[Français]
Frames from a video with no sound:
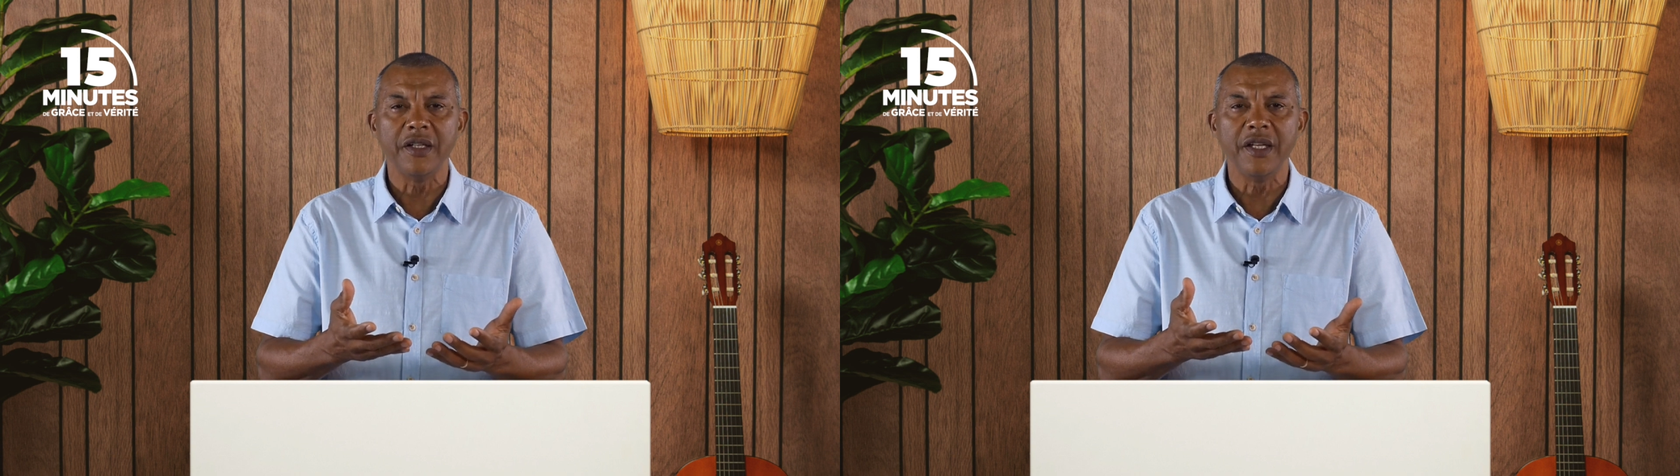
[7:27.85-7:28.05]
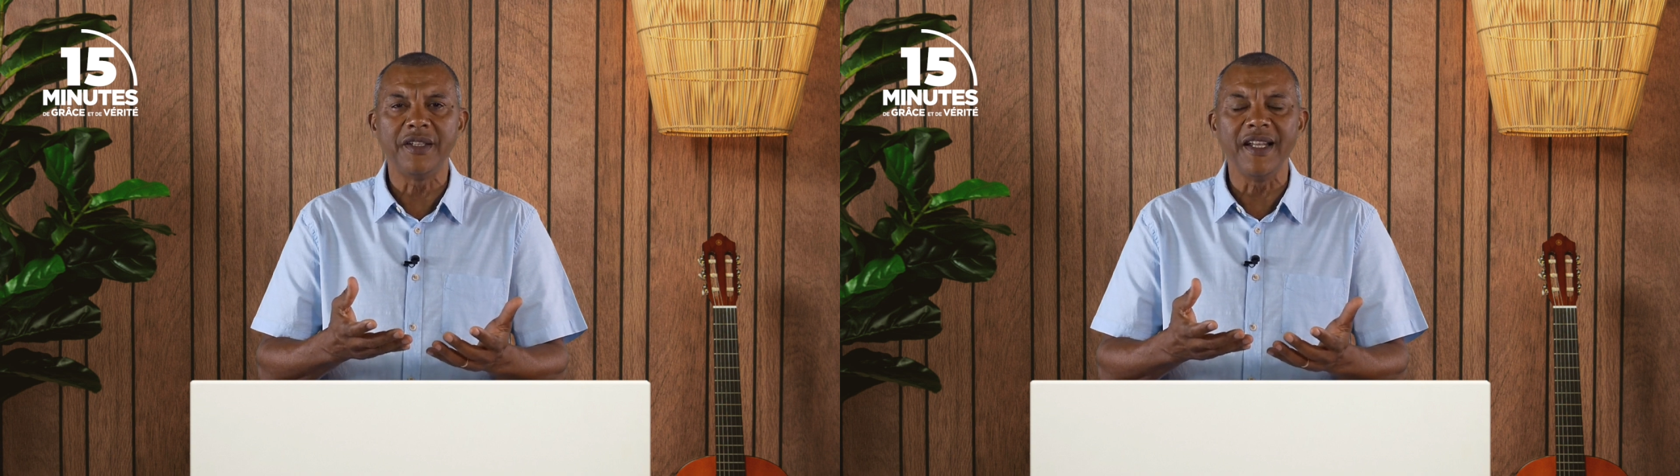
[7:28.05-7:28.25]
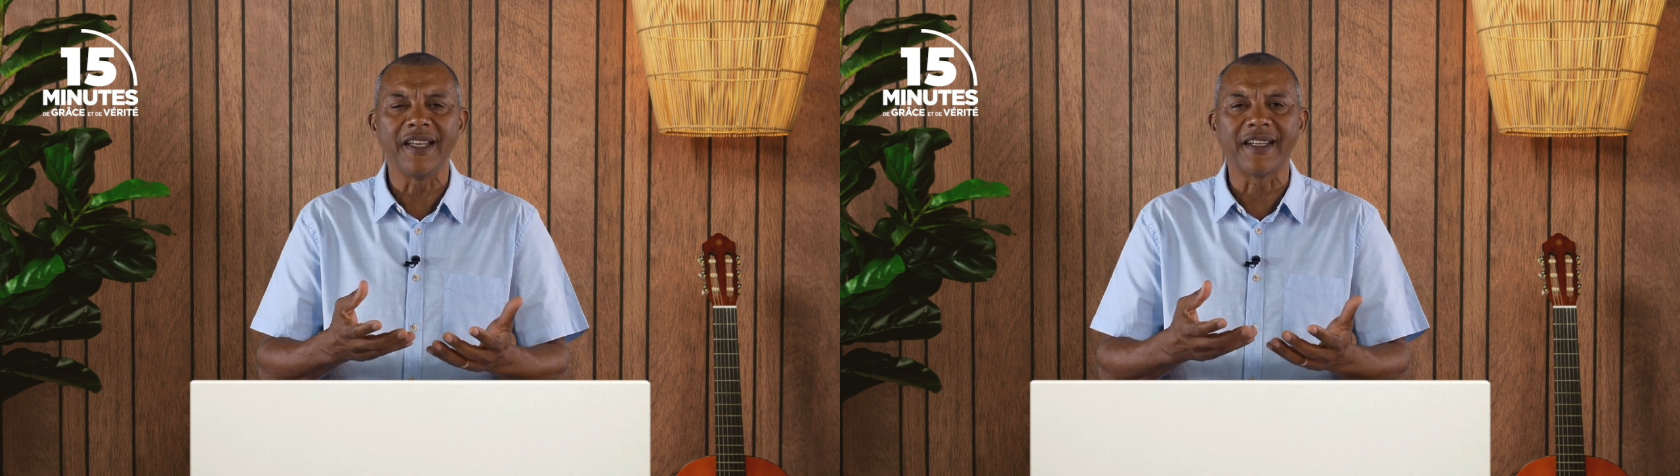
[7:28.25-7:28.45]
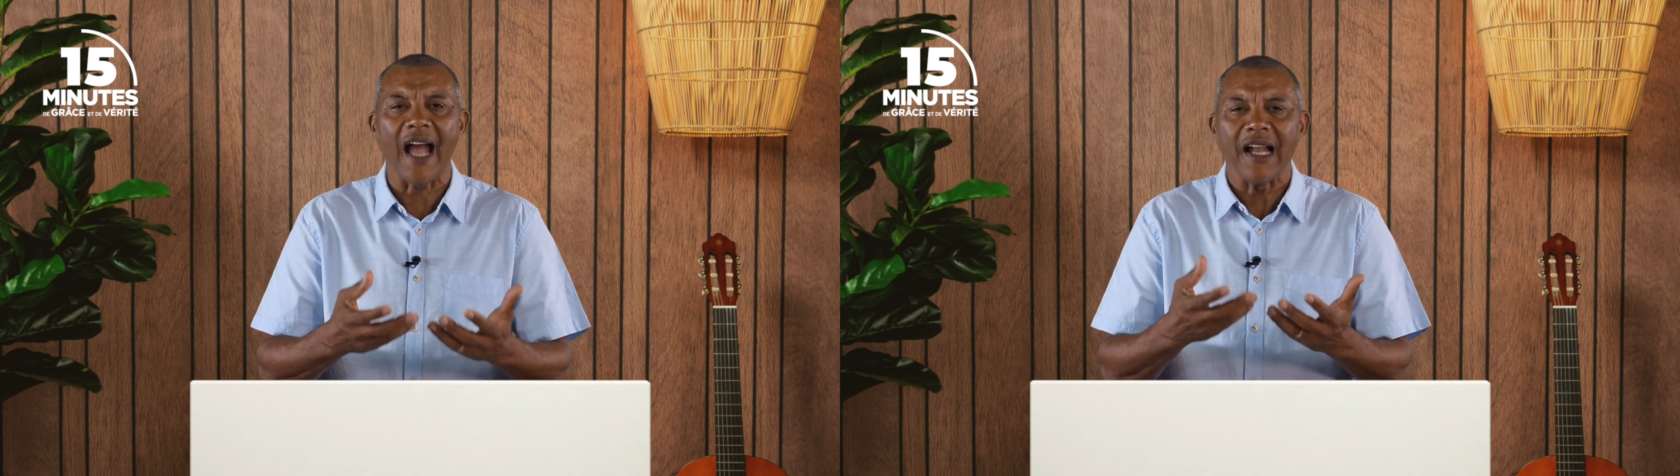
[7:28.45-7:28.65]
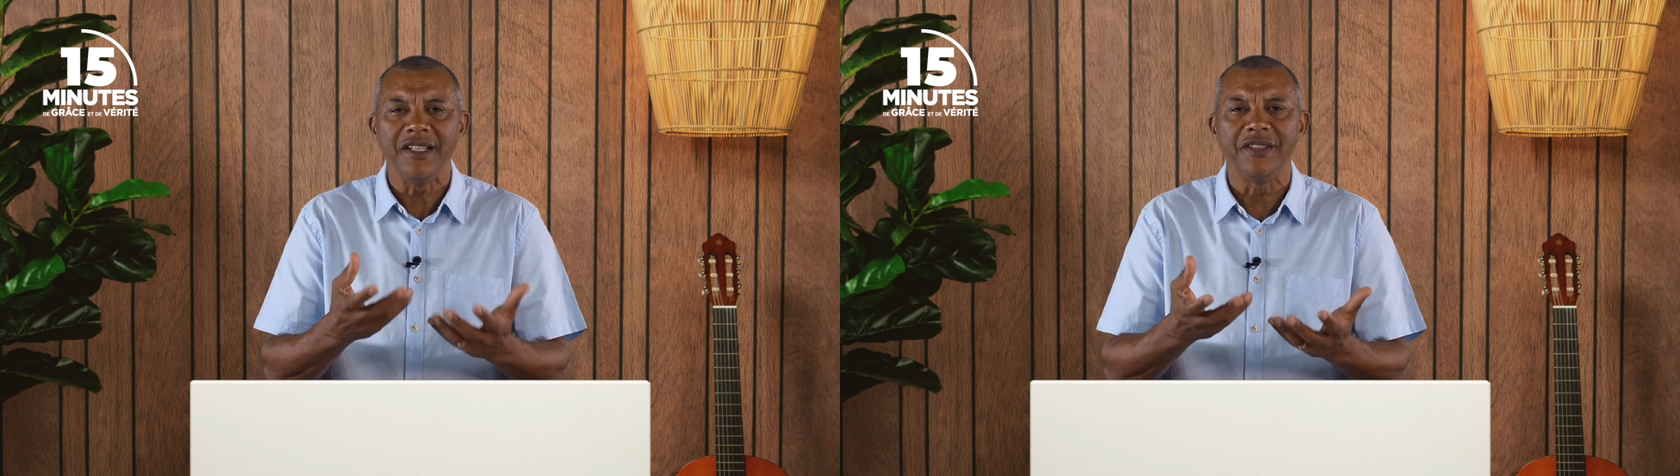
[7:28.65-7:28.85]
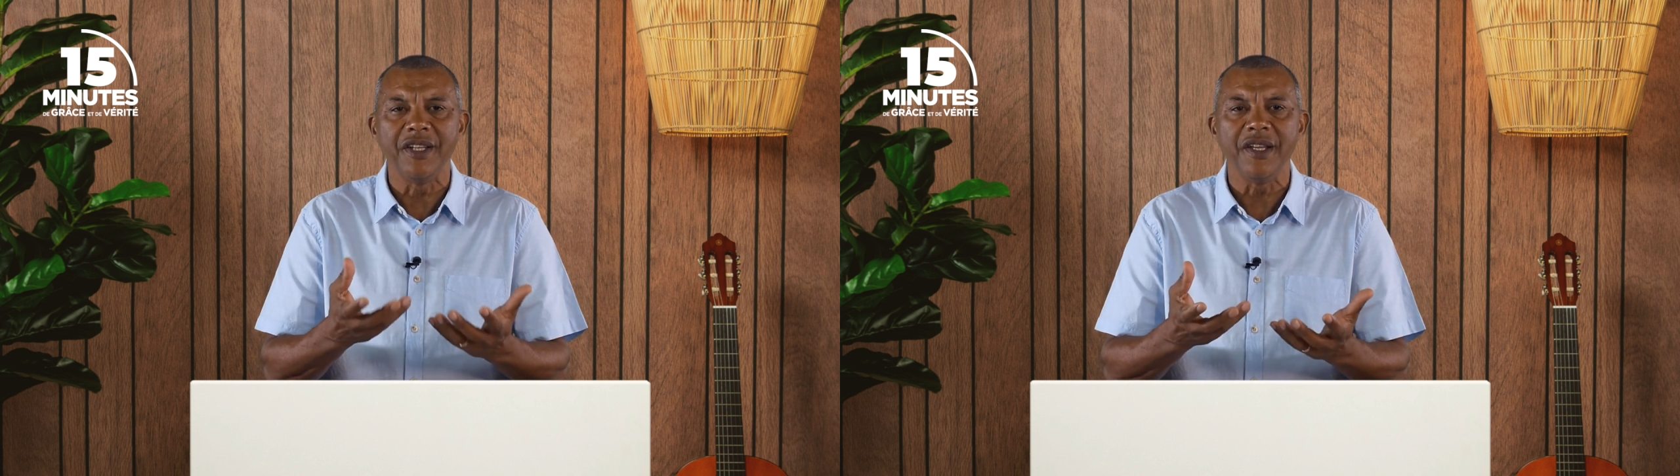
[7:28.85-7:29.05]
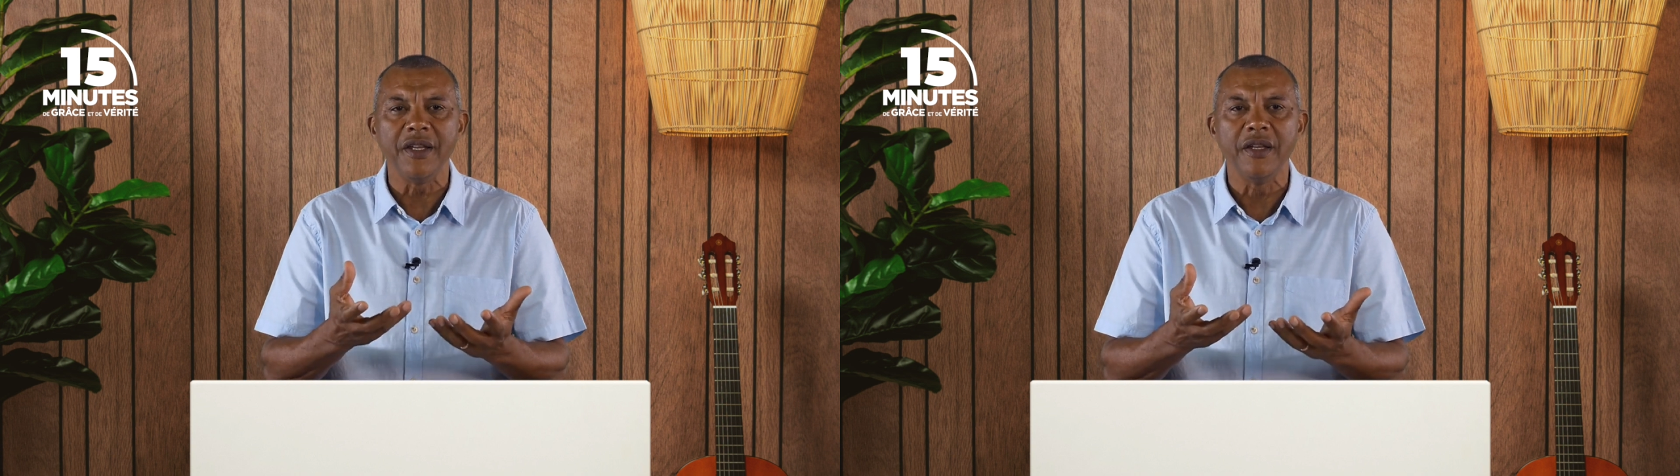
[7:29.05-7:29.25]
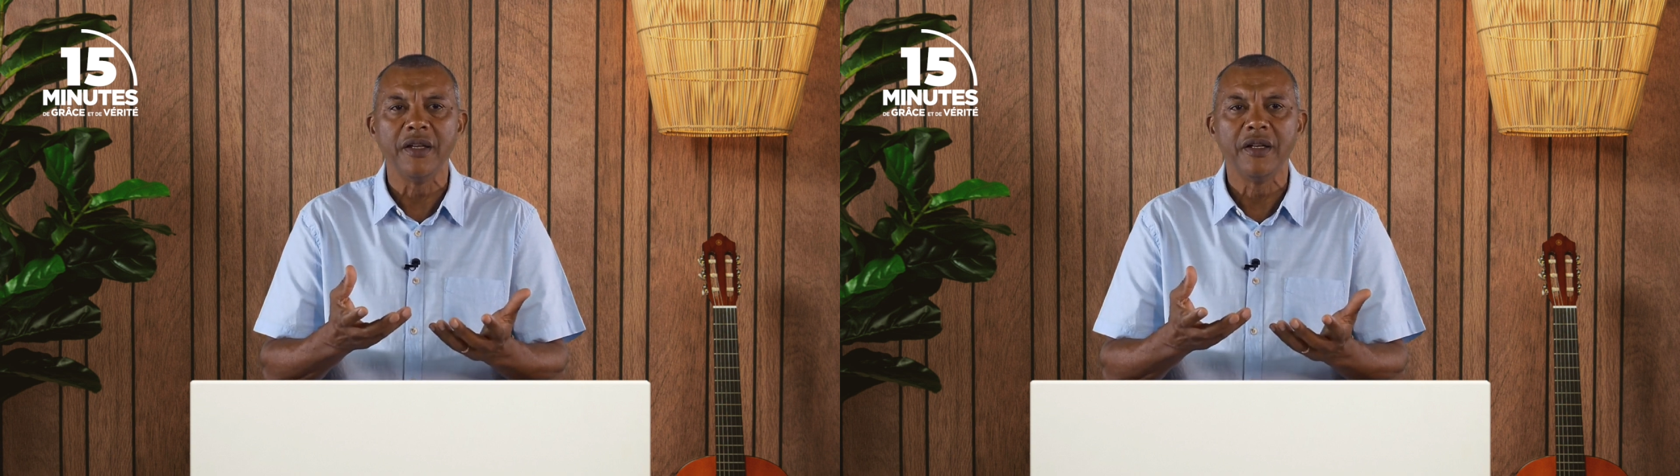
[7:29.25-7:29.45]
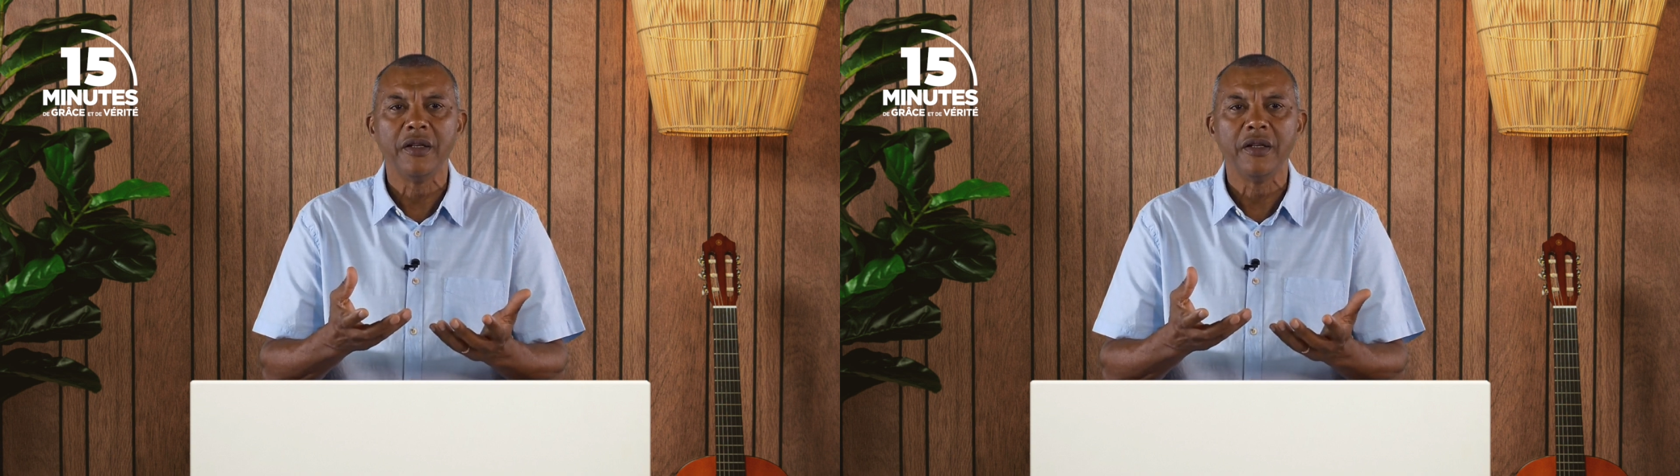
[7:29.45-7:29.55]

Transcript: étaient les qualités